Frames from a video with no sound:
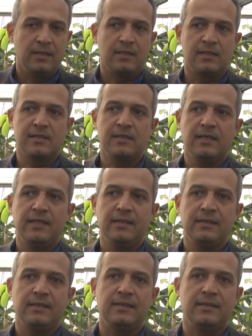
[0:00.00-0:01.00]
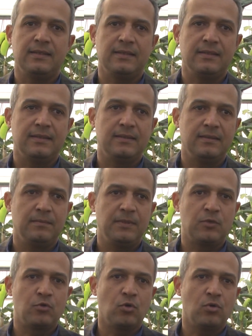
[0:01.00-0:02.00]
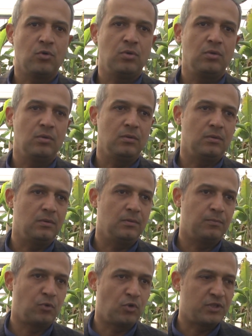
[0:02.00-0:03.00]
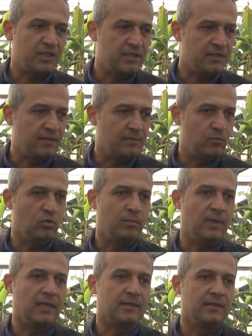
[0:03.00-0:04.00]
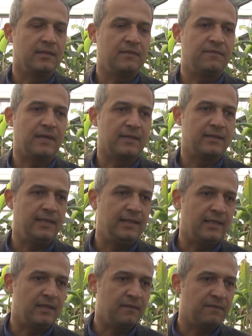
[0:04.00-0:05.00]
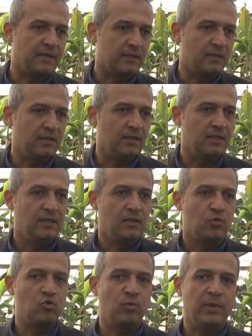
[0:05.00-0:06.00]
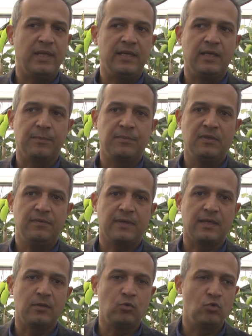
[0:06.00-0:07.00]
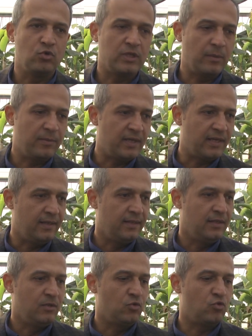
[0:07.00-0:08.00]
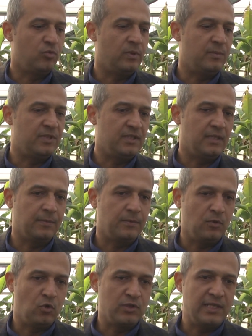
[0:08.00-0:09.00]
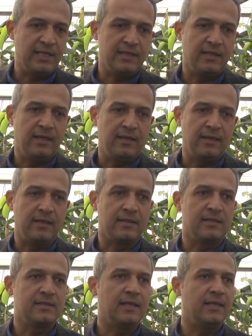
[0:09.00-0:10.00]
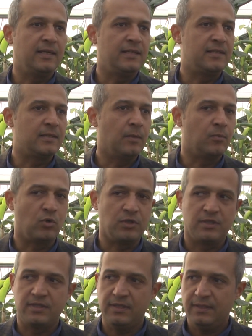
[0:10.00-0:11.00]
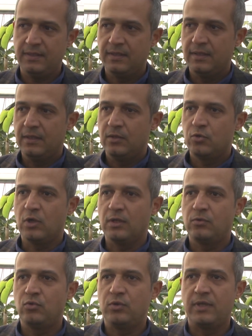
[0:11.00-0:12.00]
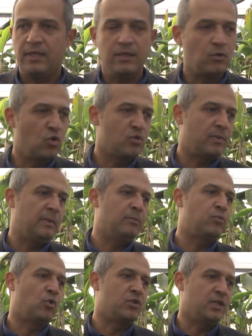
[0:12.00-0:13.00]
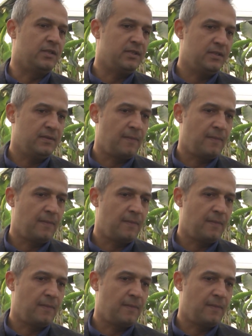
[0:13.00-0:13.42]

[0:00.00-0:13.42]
Kızılay'ın e, birçok e, projesi bulunmaktadır. Farklı illerde, farklı şubelerin yaptığı. Fakat Yunus Emre şubemizin yaptığı özellikle annelere Kızılay ile İstihdam projesi şu an Türkiye'nin göz bebeği bir projedir.